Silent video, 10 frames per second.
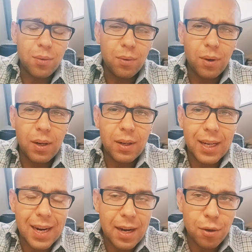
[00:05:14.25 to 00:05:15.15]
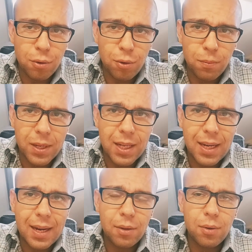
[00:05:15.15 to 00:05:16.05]
un canale YouTube
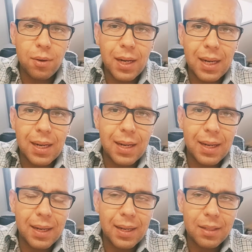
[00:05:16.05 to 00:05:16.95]
dedicato alla